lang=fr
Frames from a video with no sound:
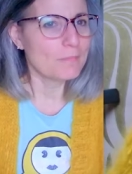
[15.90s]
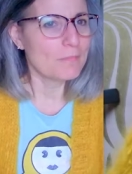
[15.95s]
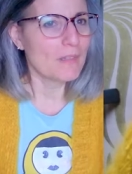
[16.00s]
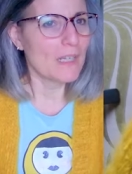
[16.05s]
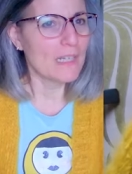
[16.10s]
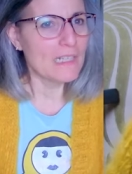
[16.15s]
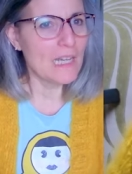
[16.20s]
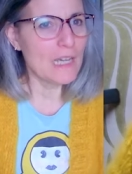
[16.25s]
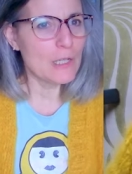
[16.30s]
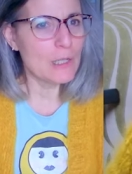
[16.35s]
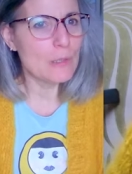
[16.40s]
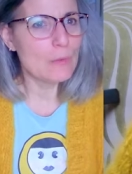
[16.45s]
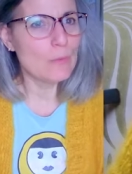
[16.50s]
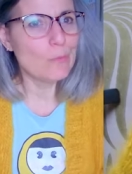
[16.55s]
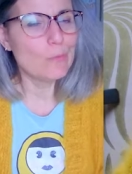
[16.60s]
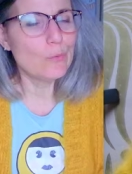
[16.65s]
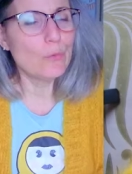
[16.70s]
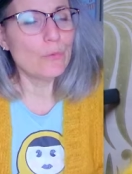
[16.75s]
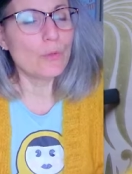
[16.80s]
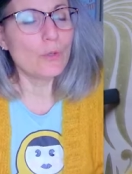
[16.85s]
Et là, il
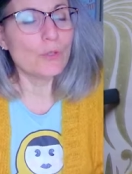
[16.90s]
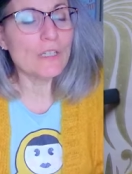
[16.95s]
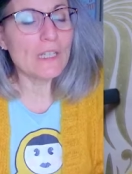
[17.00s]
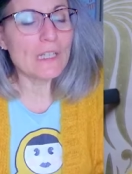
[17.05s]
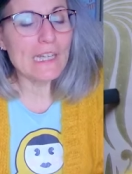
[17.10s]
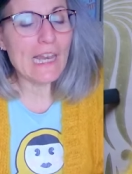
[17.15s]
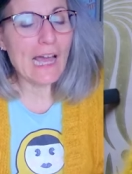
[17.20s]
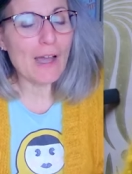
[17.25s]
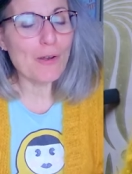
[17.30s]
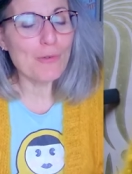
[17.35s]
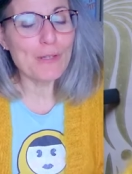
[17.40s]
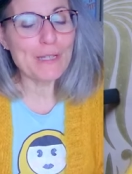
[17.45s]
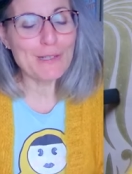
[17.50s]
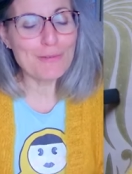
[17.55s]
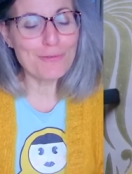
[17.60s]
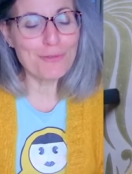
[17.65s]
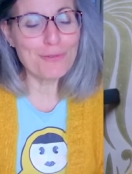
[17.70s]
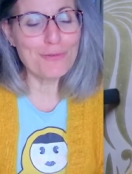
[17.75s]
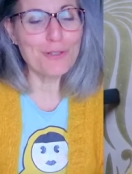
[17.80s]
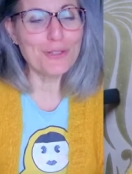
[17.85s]
vous faudra, là où il
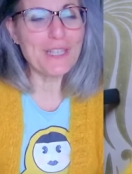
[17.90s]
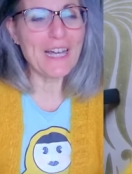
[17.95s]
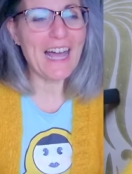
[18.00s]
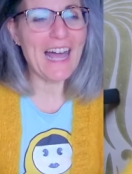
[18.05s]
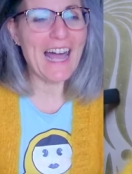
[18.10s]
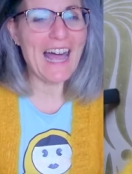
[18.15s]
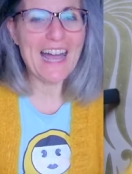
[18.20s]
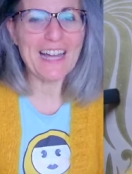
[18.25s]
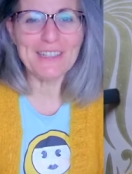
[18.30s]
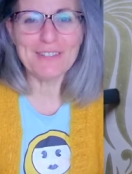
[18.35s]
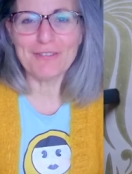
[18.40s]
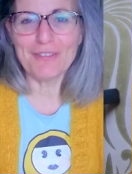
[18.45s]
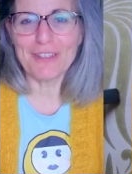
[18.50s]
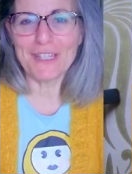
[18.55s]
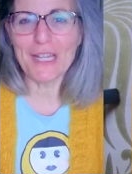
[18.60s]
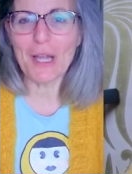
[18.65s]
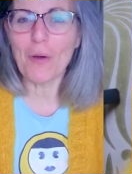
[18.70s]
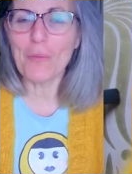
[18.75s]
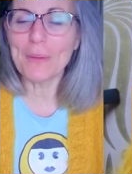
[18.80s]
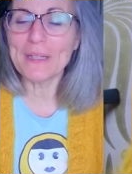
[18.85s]
vous faudra
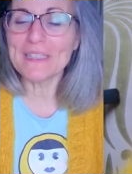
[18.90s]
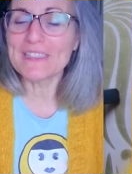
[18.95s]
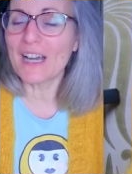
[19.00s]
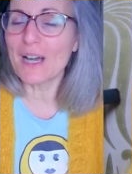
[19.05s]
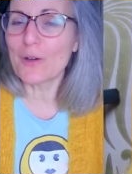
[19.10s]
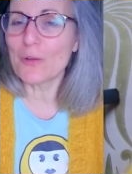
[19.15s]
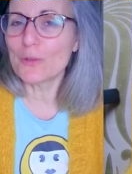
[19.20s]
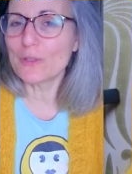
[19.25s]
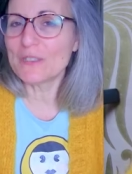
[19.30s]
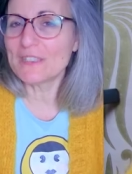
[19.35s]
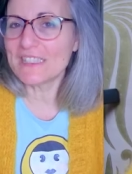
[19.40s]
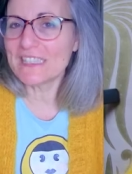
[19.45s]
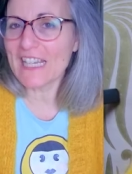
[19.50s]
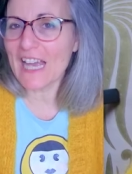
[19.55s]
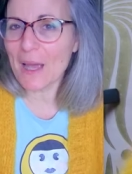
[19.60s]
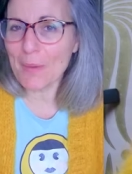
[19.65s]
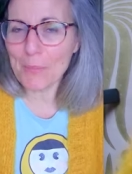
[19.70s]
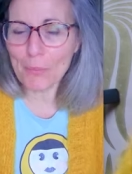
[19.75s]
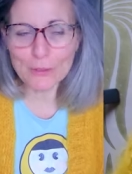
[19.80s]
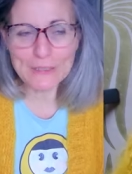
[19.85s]
arriver, on mettra aussi
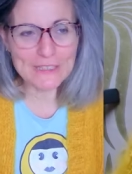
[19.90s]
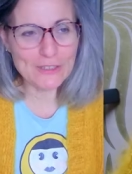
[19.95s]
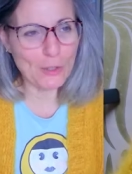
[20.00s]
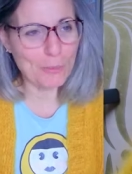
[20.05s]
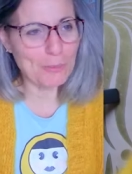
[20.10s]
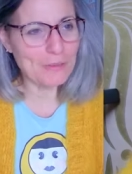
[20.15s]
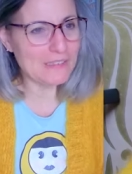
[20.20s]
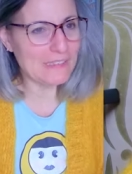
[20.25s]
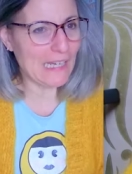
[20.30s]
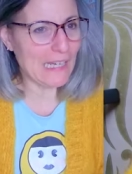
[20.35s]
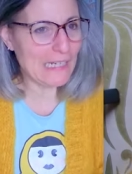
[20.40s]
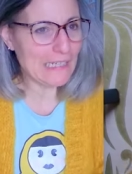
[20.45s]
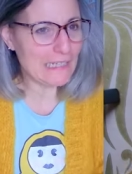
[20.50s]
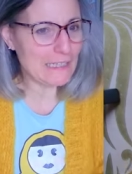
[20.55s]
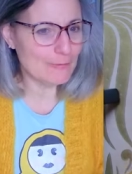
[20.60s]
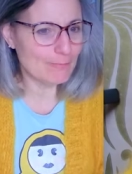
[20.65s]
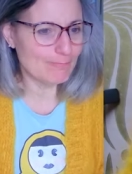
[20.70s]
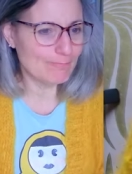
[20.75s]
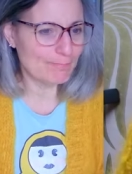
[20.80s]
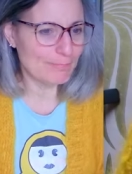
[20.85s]
un petit obstacle.